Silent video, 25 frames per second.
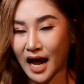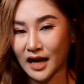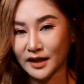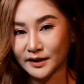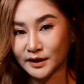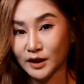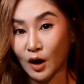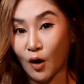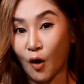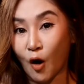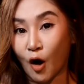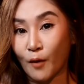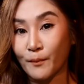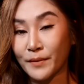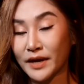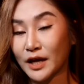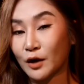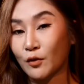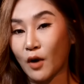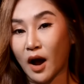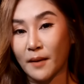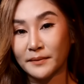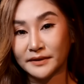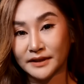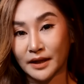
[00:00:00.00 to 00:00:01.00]
ทั้งสอง มี
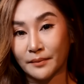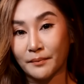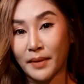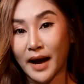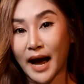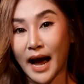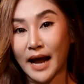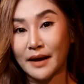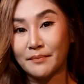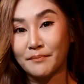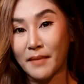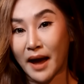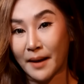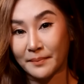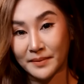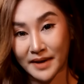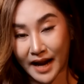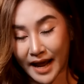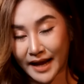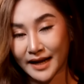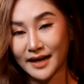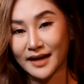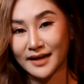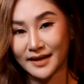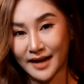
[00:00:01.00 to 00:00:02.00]
ความสัมพันธ์แบบไหน
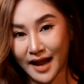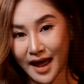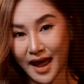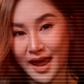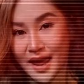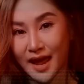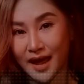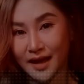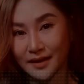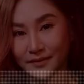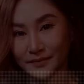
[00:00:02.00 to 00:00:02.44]
กันแน่